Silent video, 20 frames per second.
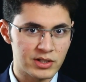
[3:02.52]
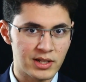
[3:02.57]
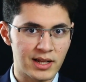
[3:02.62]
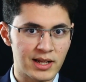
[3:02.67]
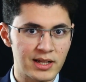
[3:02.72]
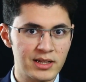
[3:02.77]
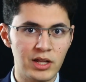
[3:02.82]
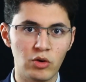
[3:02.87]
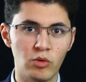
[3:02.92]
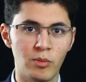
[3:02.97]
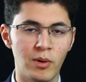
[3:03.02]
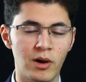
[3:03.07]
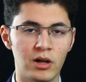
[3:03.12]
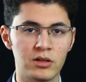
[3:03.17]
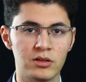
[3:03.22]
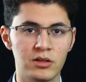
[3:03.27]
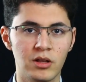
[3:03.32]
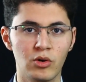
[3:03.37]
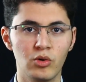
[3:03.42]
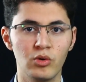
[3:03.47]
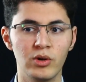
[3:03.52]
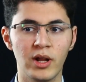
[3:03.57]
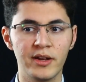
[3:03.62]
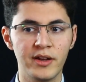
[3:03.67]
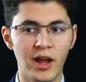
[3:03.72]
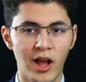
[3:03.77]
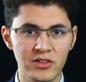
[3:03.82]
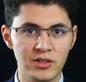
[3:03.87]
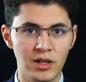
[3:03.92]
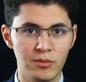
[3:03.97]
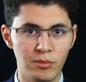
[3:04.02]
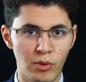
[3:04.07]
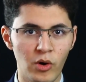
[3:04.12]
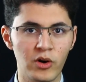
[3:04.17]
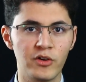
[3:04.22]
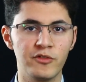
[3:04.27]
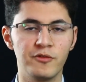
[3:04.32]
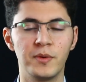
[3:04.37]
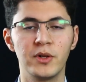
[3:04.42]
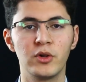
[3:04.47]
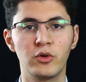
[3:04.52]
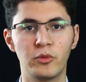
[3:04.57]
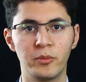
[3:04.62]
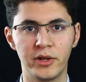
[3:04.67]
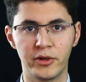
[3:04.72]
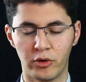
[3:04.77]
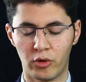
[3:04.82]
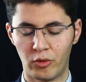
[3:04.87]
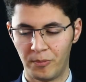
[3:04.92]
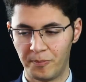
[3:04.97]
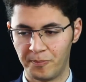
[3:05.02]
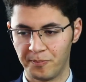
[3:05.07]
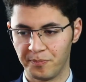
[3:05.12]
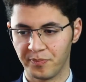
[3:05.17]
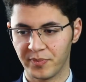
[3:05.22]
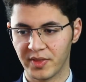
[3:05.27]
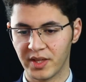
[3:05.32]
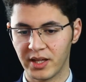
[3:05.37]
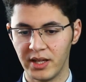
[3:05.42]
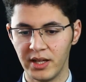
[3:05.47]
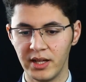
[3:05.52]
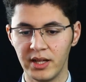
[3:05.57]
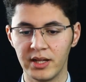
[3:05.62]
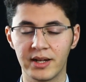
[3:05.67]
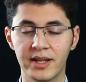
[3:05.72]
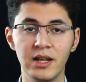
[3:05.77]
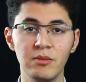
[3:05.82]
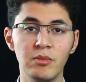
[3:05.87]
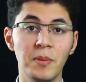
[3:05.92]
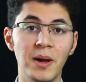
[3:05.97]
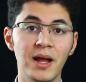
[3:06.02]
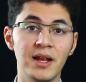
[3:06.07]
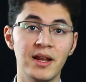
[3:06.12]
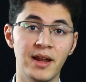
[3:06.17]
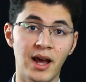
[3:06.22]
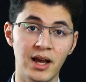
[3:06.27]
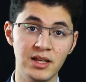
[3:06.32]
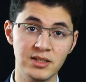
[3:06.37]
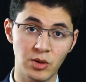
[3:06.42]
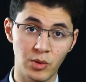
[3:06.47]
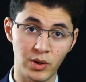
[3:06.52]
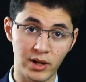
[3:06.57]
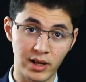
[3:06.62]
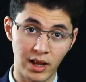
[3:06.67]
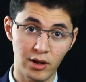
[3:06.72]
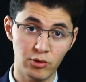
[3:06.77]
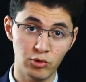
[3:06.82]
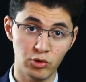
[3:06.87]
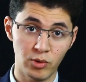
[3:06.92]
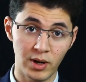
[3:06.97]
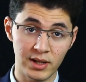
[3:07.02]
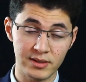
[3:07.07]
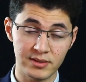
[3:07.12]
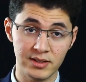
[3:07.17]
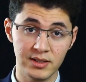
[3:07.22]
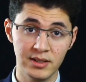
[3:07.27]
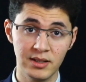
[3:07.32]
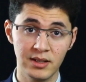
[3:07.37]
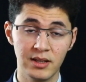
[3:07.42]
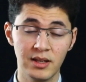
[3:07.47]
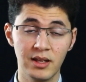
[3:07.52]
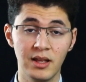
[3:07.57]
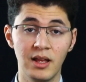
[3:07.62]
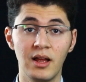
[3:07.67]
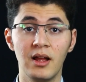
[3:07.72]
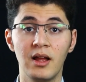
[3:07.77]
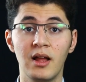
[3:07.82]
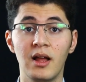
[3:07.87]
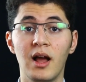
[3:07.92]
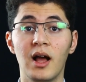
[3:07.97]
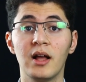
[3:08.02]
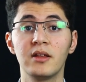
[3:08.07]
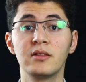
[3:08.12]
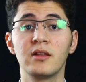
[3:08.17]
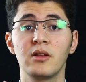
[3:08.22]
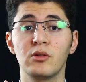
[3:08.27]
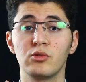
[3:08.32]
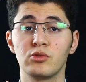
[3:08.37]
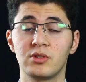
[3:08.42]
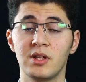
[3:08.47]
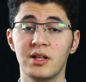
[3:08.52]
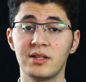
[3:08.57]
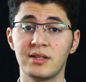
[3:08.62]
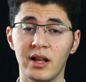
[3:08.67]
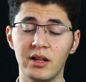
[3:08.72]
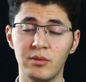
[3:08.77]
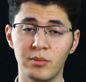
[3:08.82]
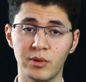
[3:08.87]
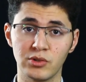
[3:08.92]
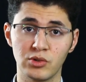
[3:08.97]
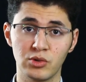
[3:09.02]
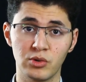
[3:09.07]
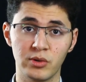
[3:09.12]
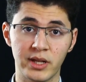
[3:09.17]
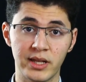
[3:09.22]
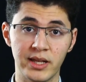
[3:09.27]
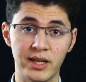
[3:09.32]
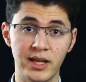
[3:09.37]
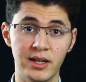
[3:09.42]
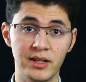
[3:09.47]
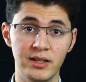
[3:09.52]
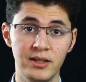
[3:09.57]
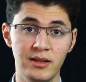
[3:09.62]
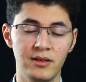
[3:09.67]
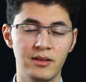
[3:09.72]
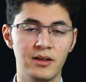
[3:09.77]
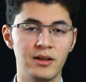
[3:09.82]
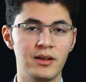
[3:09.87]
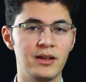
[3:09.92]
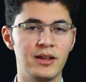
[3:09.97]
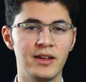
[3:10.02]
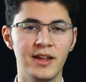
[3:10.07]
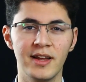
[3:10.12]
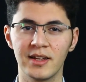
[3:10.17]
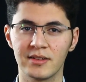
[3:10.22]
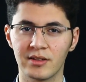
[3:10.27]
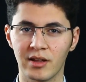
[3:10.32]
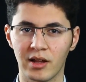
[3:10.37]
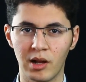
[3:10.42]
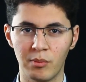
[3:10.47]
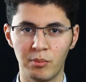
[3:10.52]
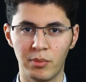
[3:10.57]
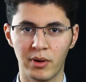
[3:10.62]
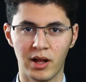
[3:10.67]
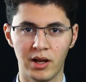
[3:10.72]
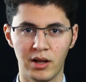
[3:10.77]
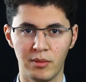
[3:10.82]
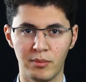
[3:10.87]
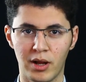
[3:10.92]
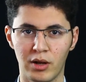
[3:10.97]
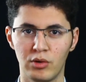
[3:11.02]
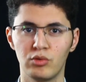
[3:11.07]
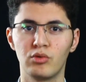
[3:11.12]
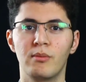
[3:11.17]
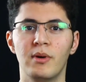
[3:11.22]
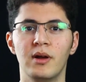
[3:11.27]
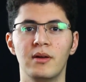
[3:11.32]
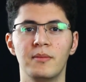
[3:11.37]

ده جدا وبقدره لأن حصل مواقف بينه وبينه الكلمة بقى اللي أنا عايز أوجهها له دلوقتي أن الأستاذ علي منصور كيالي لا يتكبر على معلومة